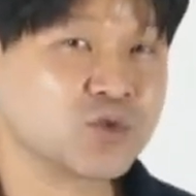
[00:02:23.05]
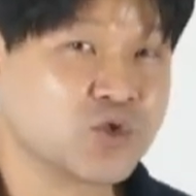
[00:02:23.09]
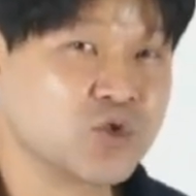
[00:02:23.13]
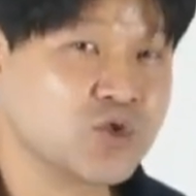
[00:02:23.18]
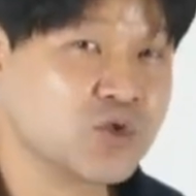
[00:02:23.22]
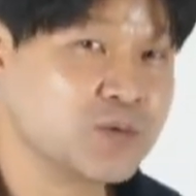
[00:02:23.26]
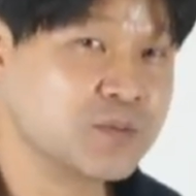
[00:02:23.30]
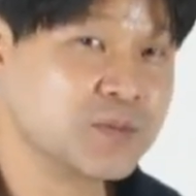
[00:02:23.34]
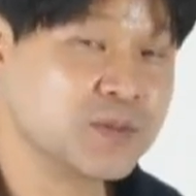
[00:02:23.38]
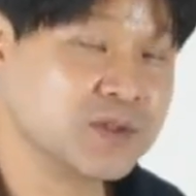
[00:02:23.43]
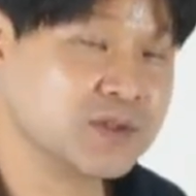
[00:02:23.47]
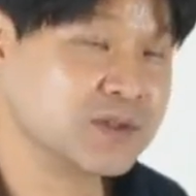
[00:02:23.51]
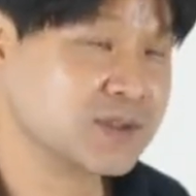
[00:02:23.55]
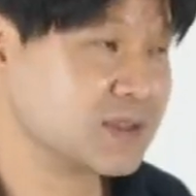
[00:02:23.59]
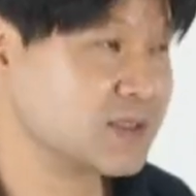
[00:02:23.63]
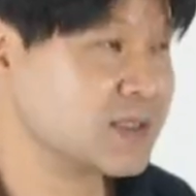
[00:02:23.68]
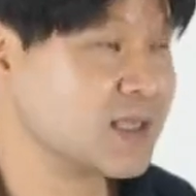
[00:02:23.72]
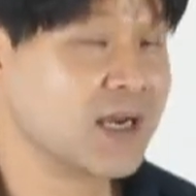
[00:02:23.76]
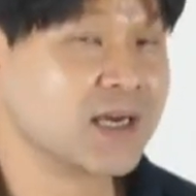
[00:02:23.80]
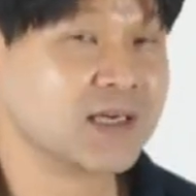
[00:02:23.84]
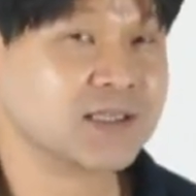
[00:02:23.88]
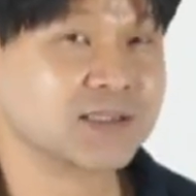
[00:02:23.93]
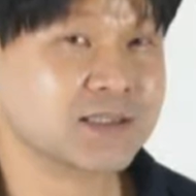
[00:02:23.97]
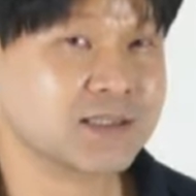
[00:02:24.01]
주름은
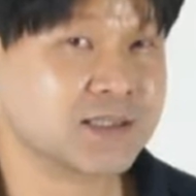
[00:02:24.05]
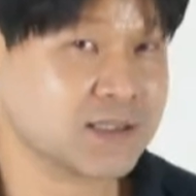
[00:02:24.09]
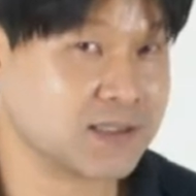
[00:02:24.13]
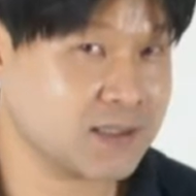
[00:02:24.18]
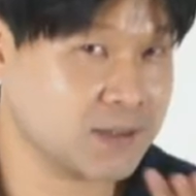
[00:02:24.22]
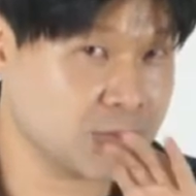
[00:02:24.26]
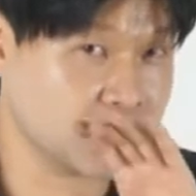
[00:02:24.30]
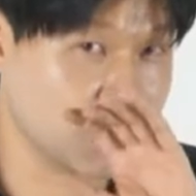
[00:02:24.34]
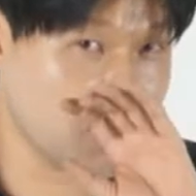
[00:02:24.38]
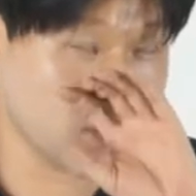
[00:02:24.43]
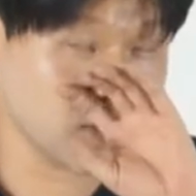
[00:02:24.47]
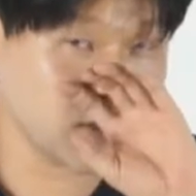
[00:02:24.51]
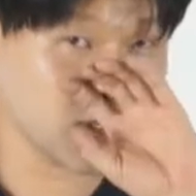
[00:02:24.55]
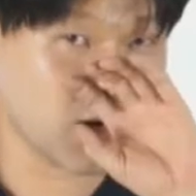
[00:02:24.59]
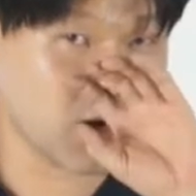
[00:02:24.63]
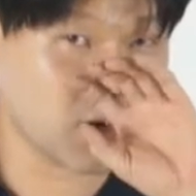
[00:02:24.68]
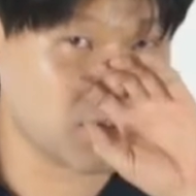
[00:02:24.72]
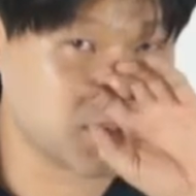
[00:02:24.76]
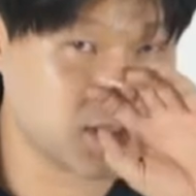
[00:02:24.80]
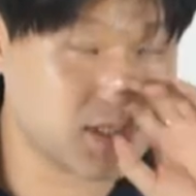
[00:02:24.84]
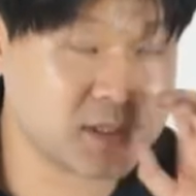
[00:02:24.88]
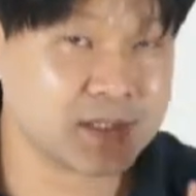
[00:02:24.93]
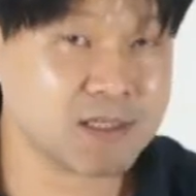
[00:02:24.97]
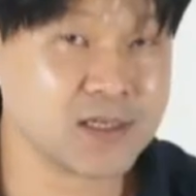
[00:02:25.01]
그냥 원형
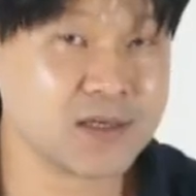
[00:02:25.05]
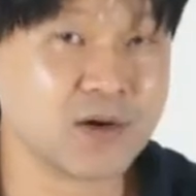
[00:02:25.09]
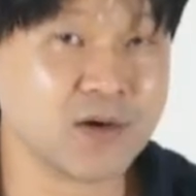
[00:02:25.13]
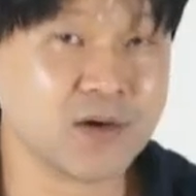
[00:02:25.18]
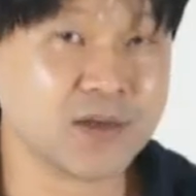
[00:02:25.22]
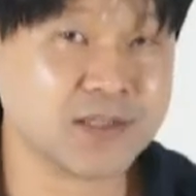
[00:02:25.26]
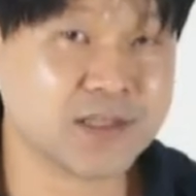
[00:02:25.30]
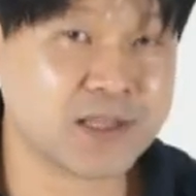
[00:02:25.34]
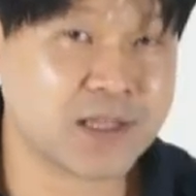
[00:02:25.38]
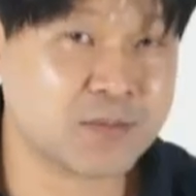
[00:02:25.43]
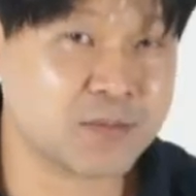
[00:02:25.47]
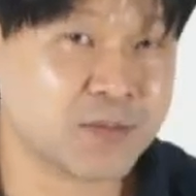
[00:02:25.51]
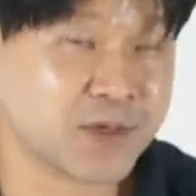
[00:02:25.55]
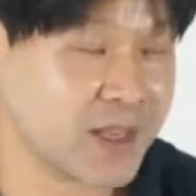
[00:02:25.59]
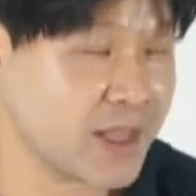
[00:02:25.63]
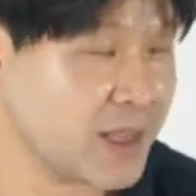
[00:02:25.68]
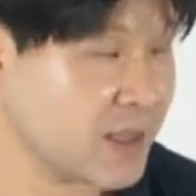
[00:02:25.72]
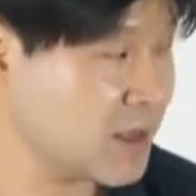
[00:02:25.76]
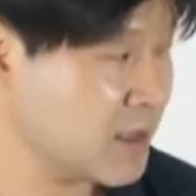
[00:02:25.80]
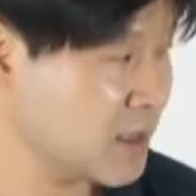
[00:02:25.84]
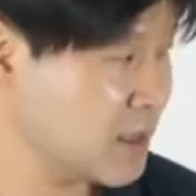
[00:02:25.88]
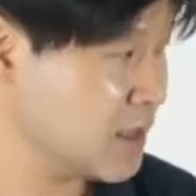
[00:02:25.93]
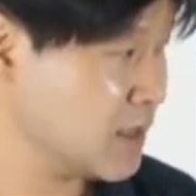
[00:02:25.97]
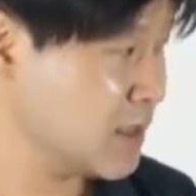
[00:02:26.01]
없이 뜰 거기
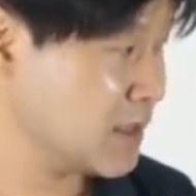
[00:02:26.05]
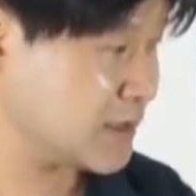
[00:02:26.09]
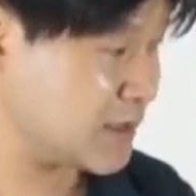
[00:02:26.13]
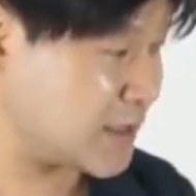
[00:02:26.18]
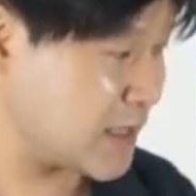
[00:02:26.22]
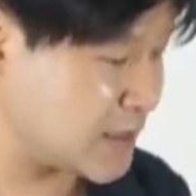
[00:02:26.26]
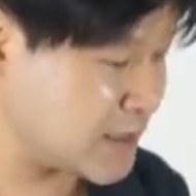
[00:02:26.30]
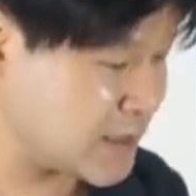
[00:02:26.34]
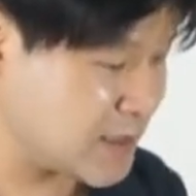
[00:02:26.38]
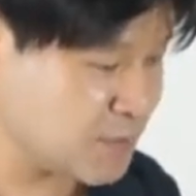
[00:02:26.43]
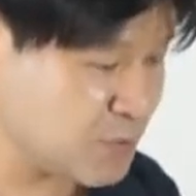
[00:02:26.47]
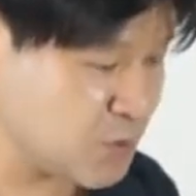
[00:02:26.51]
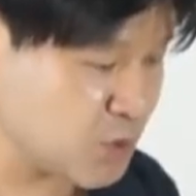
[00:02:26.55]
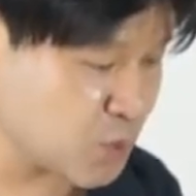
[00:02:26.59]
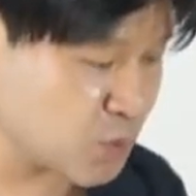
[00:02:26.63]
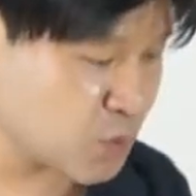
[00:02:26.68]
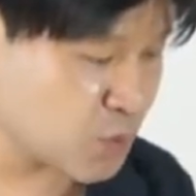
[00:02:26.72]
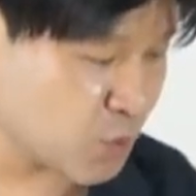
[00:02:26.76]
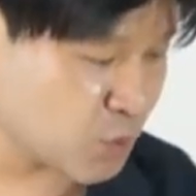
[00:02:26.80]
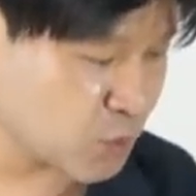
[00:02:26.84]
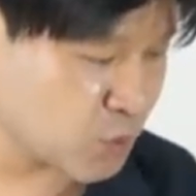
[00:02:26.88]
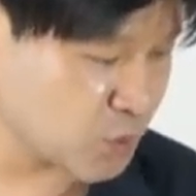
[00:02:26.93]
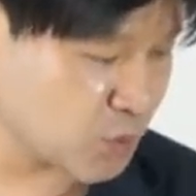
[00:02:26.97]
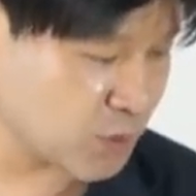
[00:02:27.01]
때문에, 자, 16
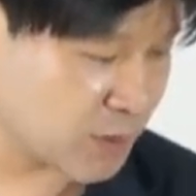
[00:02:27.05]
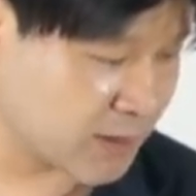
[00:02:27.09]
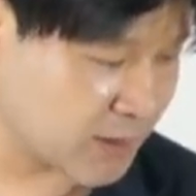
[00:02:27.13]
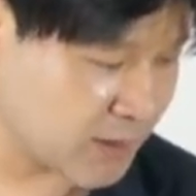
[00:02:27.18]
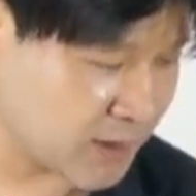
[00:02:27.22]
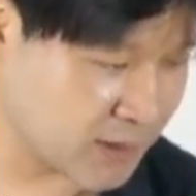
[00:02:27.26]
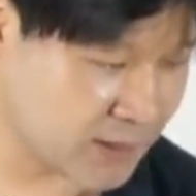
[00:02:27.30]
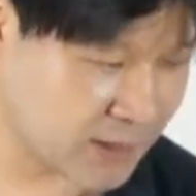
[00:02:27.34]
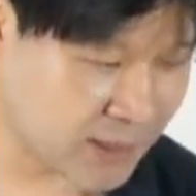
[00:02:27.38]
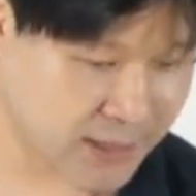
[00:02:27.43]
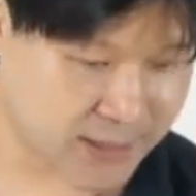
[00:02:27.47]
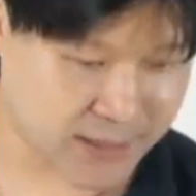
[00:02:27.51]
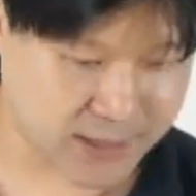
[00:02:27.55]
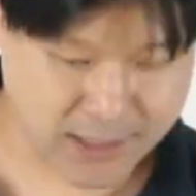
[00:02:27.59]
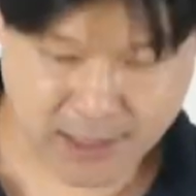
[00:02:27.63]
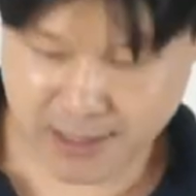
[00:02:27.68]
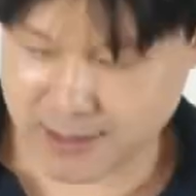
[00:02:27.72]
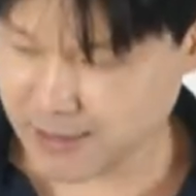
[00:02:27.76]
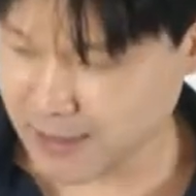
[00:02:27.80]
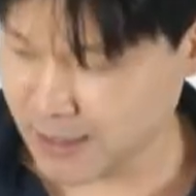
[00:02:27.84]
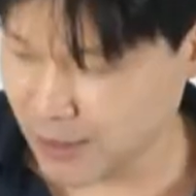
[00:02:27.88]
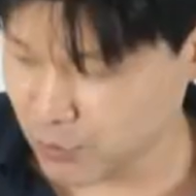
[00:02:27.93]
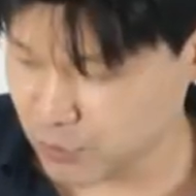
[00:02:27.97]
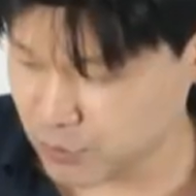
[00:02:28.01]
정도
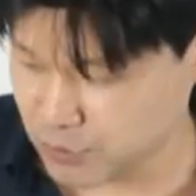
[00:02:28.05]
된다고